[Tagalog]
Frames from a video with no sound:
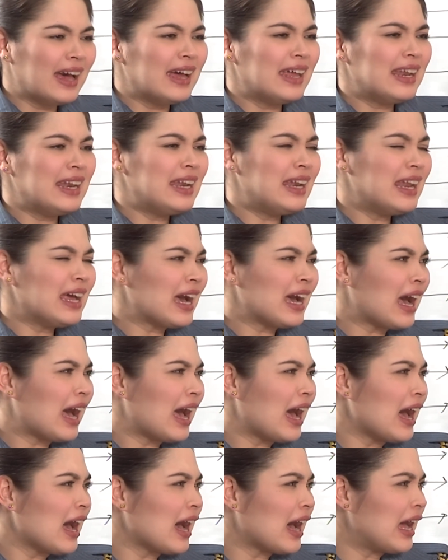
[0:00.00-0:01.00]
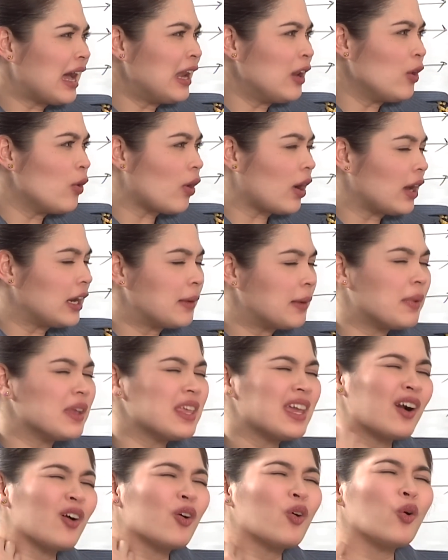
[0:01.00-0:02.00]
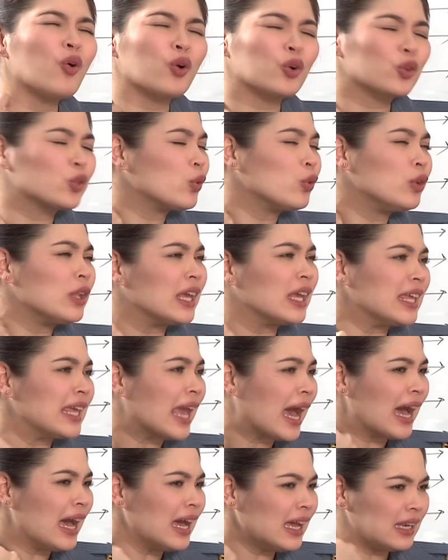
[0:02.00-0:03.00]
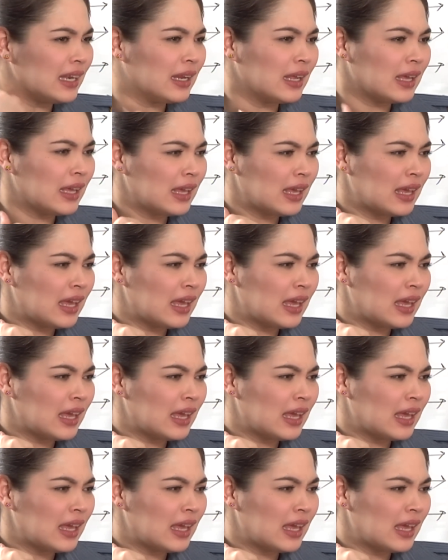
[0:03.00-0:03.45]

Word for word: Nakakaloka naman yung gordo na yan. Hmm?